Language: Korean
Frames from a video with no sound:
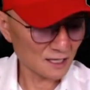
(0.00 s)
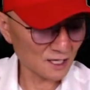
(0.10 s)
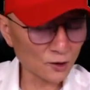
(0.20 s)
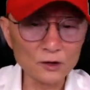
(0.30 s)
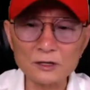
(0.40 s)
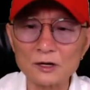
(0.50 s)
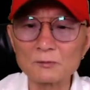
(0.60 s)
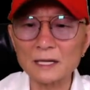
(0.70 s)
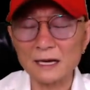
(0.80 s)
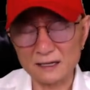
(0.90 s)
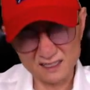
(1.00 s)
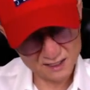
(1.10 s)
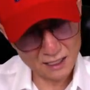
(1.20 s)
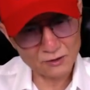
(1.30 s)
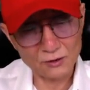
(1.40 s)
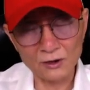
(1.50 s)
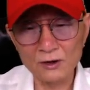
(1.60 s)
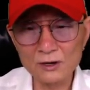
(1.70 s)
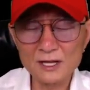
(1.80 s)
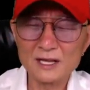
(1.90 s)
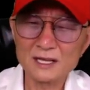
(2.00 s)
일요일 경마 다 끝나고 어?